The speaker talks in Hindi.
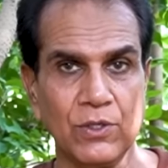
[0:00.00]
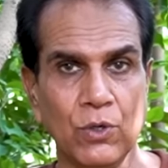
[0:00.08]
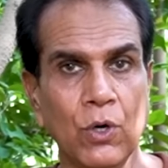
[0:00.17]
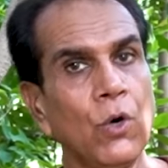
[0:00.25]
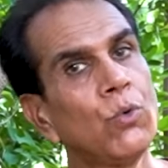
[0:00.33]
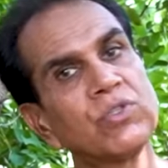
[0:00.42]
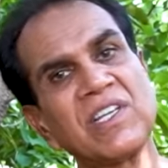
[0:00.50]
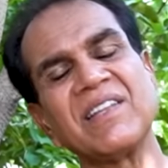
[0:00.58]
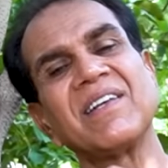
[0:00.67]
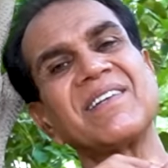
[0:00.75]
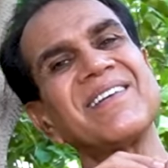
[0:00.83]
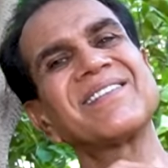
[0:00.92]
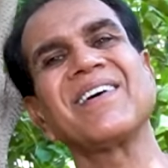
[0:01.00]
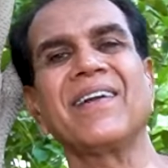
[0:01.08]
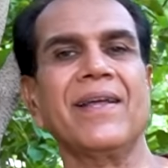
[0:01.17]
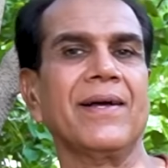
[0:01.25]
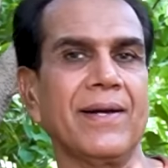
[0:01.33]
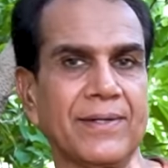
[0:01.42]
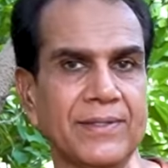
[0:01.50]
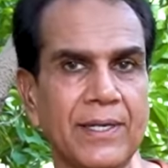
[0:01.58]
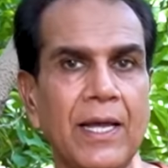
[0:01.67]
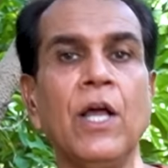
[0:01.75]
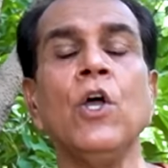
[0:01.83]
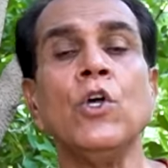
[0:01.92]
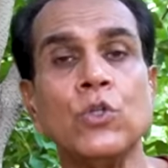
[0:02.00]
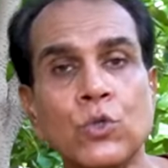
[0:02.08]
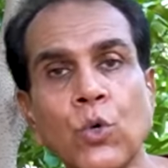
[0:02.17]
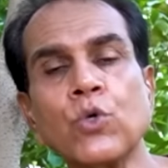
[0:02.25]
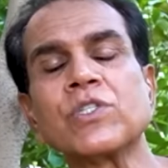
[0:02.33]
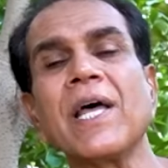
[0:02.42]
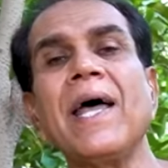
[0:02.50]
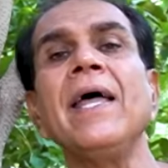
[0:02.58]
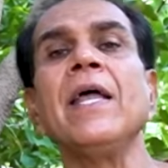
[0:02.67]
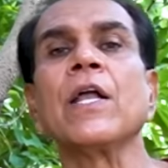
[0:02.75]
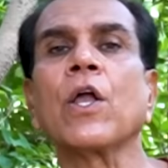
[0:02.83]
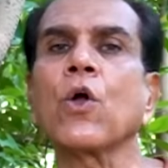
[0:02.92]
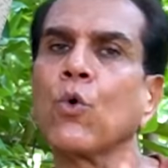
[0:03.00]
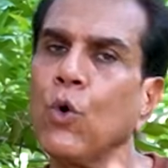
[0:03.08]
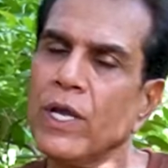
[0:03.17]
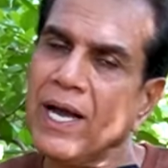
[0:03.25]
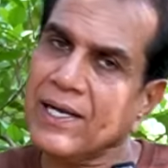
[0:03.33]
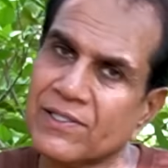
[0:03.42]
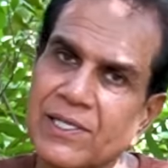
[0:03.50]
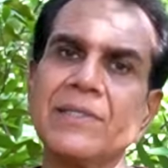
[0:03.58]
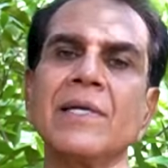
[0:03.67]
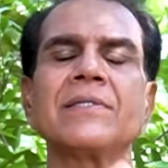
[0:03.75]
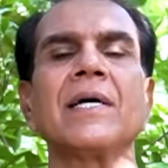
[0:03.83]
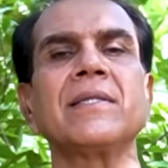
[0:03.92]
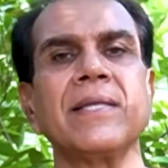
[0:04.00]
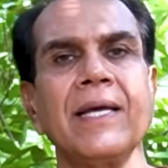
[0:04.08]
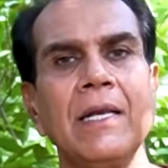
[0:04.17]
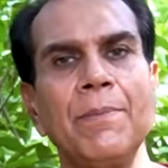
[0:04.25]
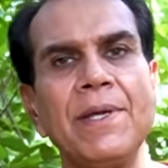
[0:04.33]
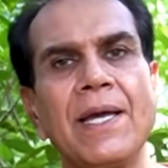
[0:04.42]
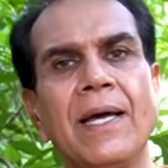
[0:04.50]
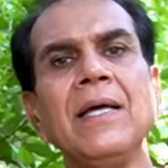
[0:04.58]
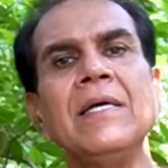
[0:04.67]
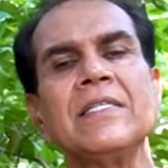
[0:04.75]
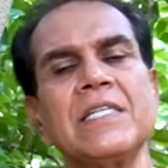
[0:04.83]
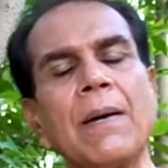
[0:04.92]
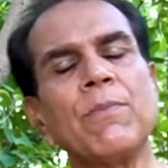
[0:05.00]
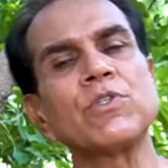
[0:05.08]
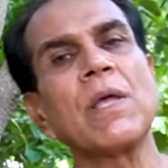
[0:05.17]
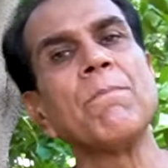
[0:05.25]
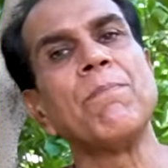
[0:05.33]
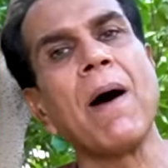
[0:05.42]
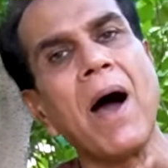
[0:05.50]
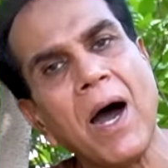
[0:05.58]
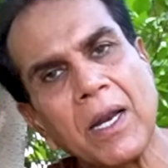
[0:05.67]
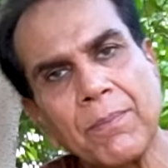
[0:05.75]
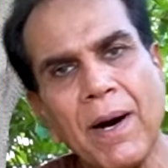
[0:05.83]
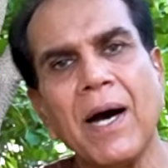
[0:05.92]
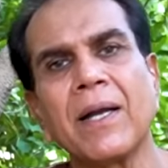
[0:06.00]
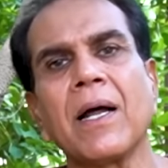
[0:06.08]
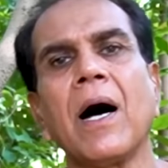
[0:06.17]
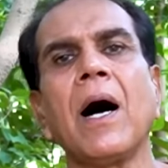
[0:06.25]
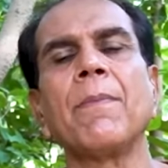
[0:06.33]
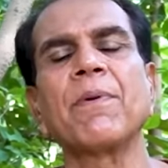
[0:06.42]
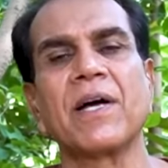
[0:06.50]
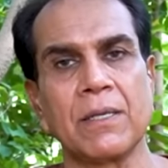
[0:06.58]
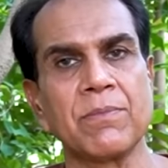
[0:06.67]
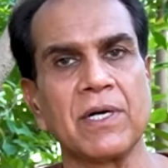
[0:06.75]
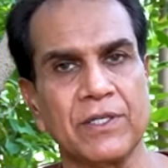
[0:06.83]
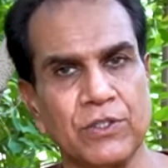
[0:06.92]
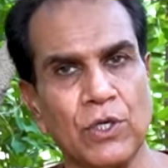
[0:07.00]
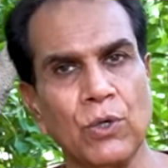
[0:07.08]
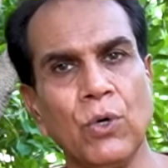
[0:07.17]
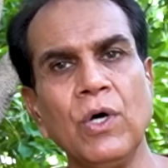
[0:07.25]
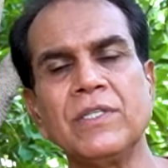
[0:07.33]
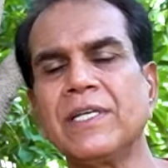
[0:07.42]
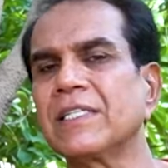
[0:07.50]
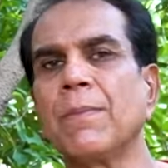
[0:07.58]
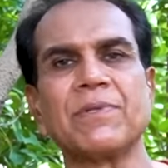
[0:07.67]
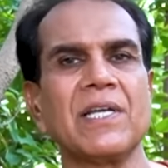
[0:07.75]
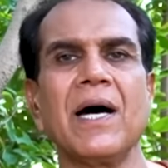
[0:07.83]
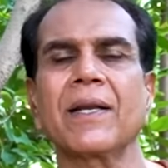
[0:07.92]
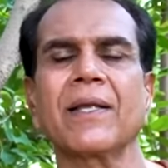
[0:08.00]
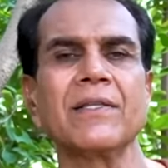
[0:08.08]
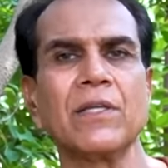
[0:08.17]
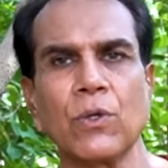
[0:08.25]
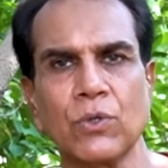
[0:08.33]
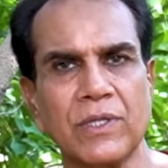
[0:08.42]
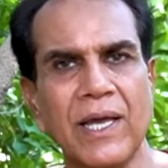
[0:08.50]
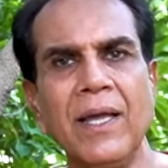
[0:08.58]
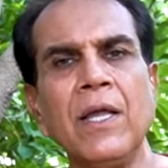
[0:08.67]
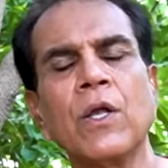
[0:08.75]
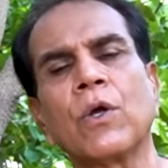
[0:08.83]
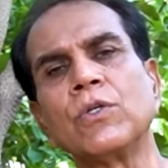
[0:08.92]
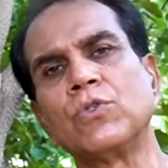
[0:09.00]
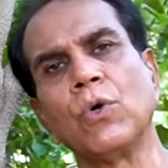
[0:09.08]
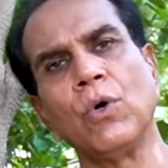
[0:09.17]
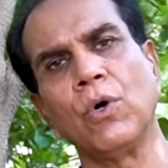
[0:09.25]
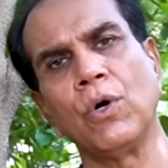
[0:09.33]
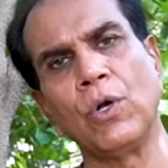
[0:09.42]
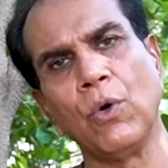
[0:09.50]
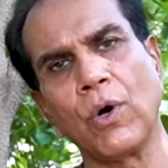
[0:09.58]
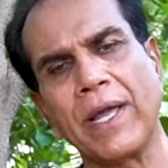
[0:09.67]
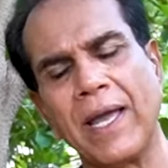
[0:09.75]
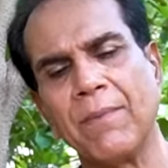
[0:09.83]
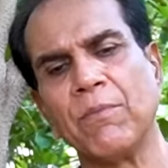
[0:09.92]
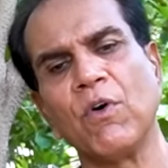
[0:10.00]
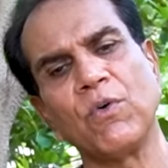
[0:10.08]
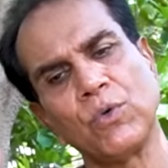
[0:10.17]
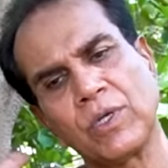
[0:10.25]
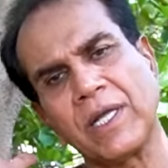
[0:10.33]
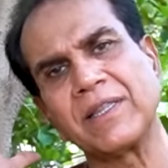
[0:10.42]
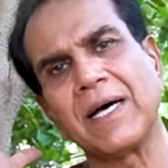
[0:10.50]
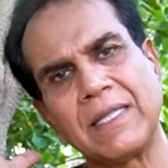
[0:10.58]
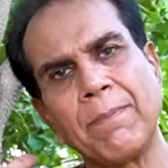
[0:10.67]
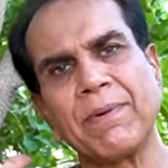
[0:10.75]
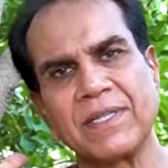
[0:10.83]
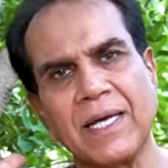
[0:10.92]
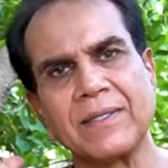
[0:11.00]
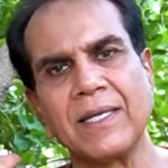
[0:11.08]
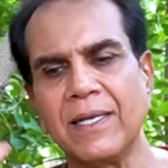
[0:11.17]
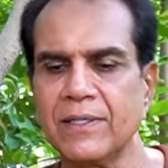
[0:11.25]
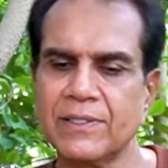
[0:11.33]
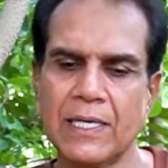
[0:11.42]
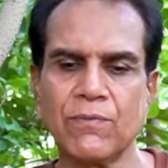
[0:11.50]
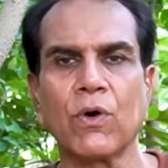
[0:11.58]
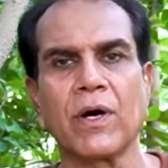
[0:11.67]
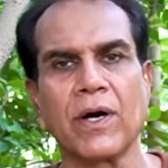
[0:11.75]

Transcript: आते हो उसके अंदर ये सारे करेक्टर है दूसरा है कि कोई अच्छे से अच्छा तेल भी है जब उसे बार बार आप गर्म करते हो जैसे बाज़ार के अंदर होता है कि जो लोग हैं वो उनके दादे परदादे ने शायद वो